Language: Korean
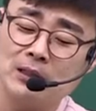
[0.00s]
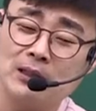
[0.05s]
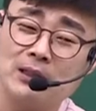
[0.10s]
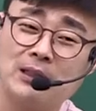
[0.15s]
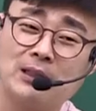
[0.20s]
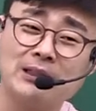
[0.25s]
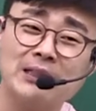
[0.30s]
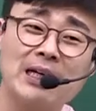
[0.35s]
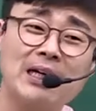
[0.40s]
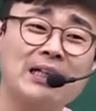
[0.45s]

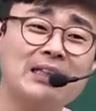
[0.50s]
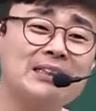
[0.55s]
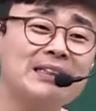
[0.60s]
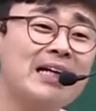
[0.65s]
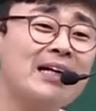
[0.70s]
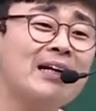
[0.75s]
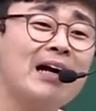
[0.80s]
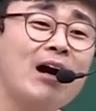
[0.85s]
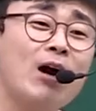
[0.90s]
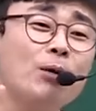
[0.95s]
그냥
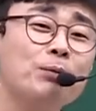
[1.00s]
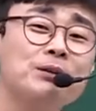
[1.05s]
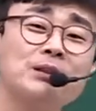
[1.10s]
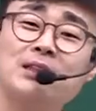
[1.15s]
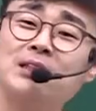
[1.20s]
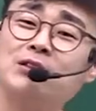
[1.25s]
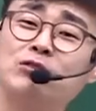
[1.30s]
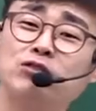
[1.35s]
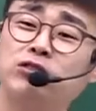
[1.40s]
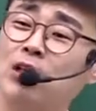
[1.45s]
생각
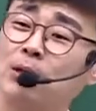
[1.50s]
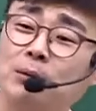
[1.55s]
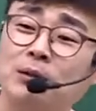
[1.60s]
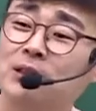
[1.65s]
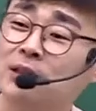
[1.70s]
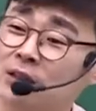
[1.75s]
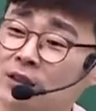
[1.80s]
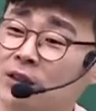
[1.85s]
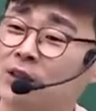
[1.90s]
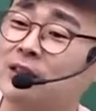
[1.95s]
없이 수업을
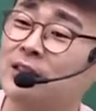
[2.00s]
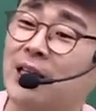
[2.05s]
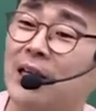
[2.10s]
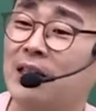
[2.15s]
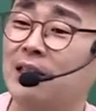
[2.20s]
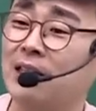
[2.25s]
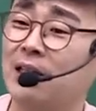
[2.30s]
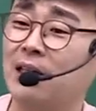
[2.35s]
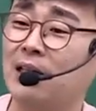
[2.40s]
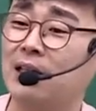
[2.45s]
듣는 것이
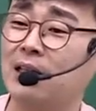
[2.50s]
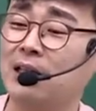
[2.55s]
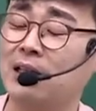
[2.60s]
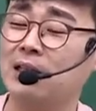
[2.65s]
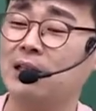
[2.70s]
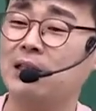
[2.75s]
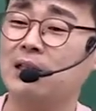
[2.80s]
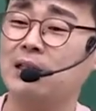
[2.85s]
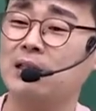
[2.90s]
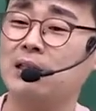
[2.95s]
아니라,
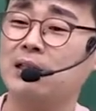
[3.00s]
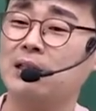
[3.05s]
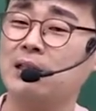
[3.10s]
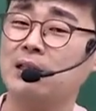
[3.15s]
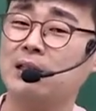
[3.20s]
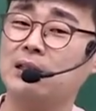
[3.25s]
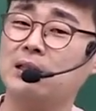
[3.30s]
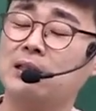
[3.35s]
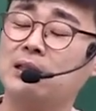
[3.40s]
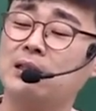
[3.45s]

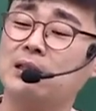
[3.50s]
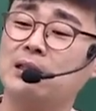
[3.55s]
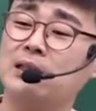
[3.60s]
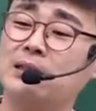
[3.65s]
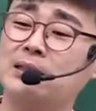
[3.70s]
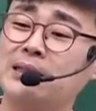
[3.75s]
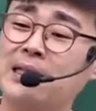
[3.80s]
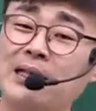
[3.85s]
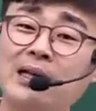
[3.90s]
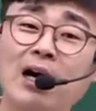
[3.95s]

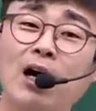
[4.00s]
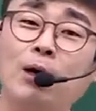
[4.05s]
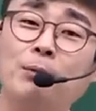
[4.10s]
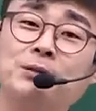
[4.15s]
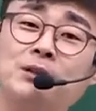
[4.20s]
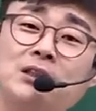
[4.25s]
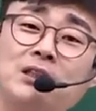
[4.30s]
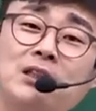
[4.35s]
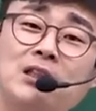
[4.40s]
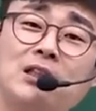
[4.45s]
생각
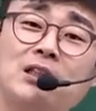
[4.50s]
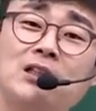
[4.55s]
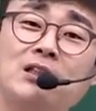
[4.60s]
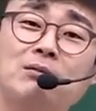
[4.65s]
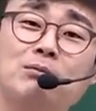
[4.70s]
없이